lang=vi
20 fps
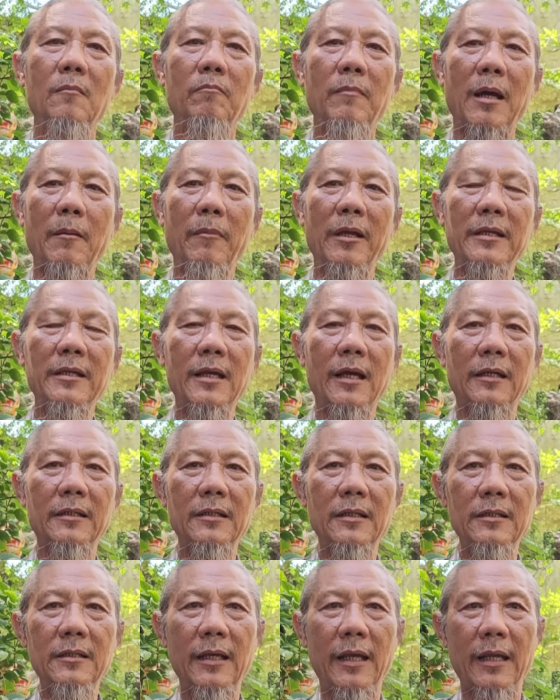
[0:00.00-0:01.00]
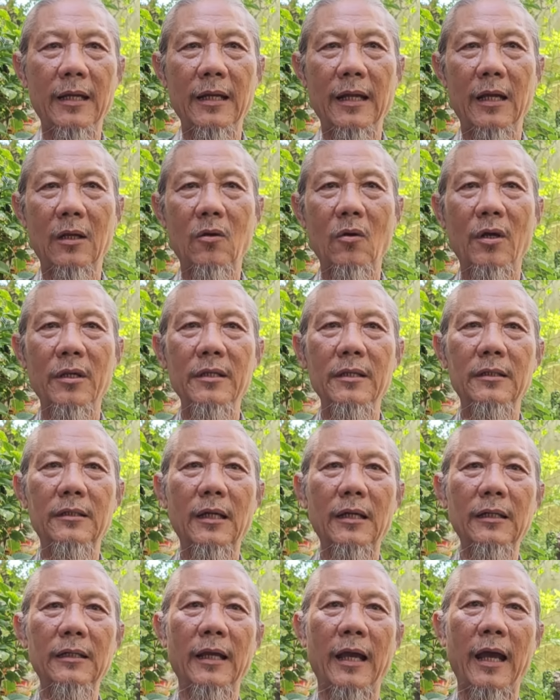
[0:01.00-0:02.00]
Mà bây giờ như vậy là coi như
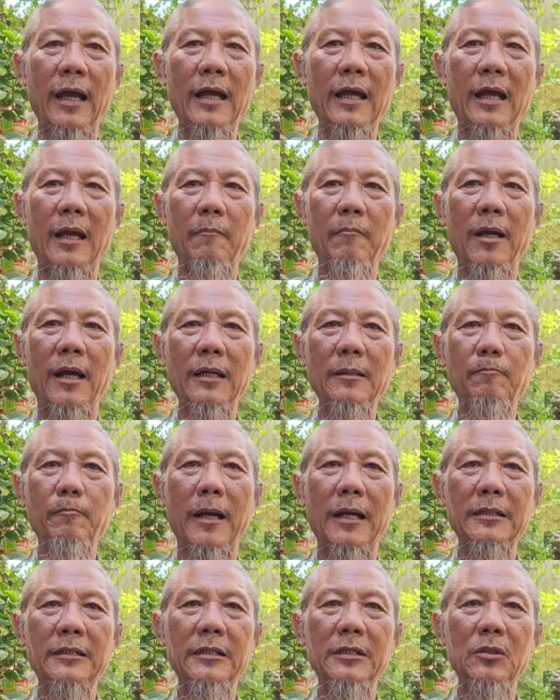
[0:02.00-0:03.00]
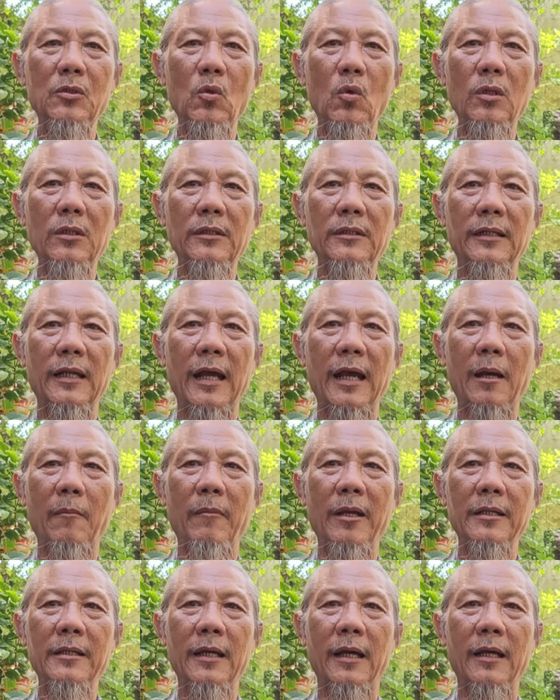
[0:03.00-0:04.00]
tất cả Hamas, Beirut và
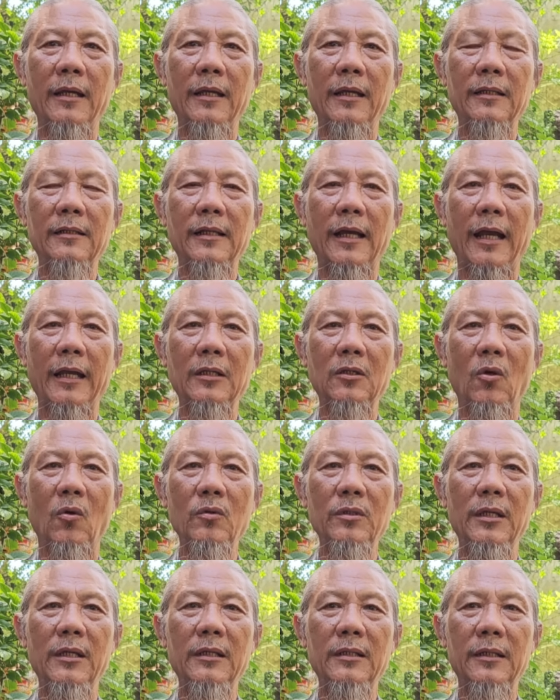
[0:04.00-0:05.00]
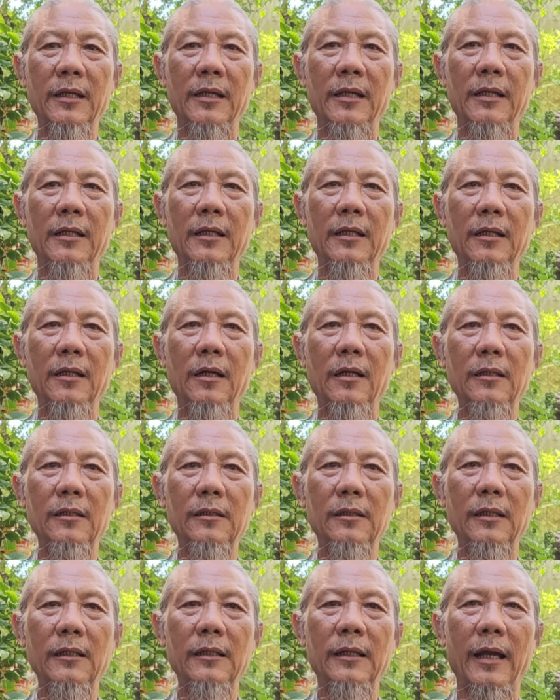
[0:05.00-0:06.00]
bây giờ hiện tại Thổ Nhĩ Kỳ đó,
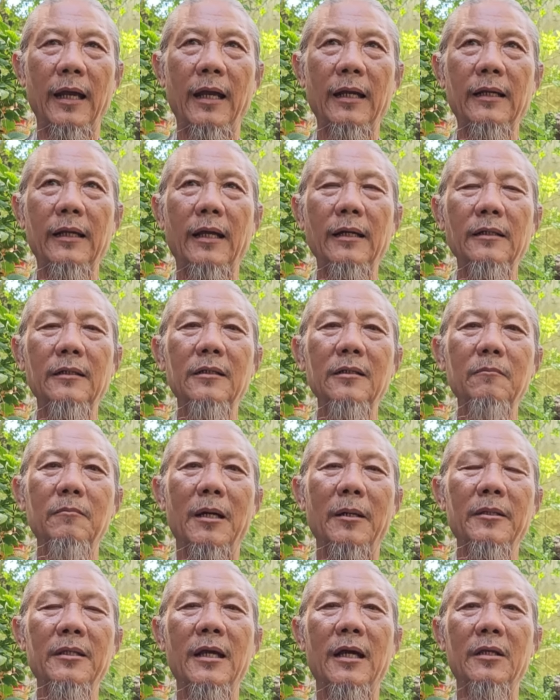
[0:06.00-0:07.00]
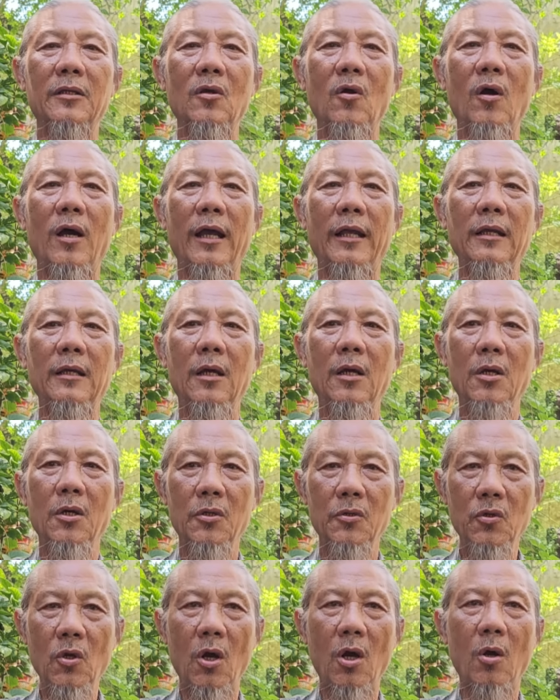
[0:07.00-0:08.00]
tất cả các nước bây giờ do ai?
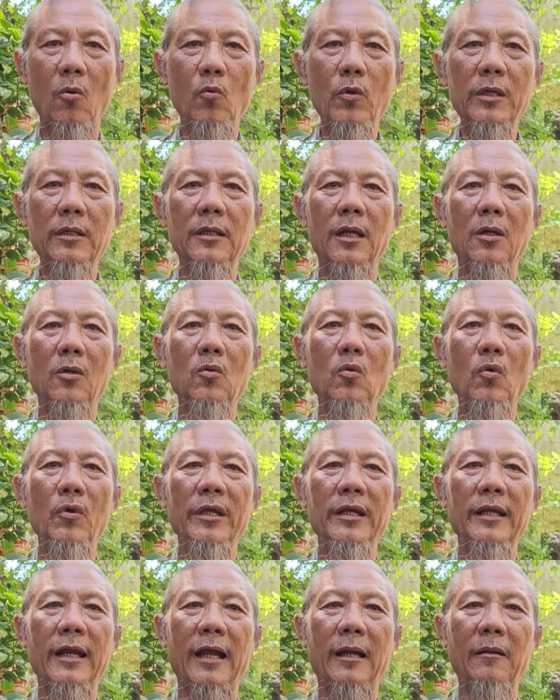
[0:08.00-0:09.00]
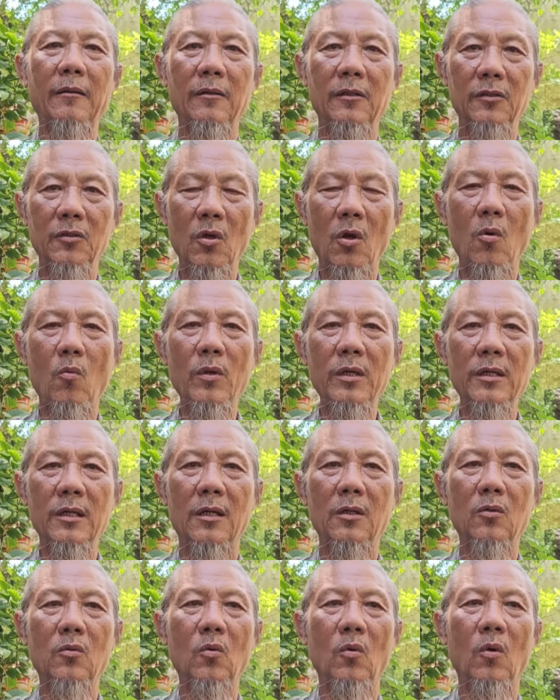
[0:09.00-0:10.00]
Do quyết định của Iran, do quyết
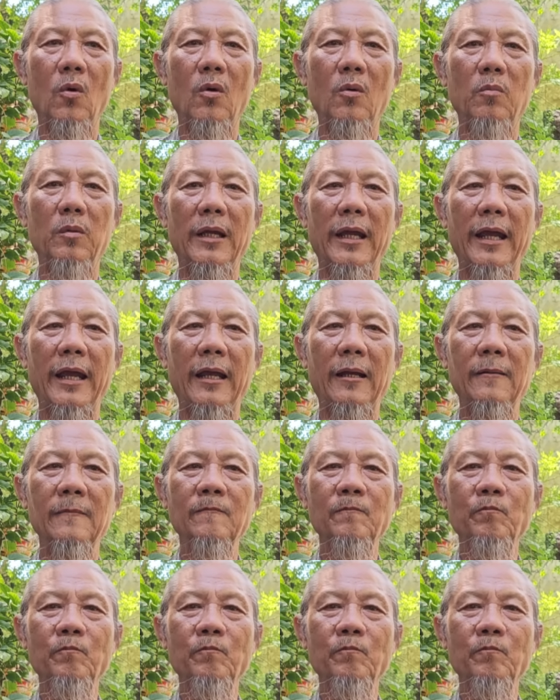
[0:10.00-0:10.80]
định của ông Nga.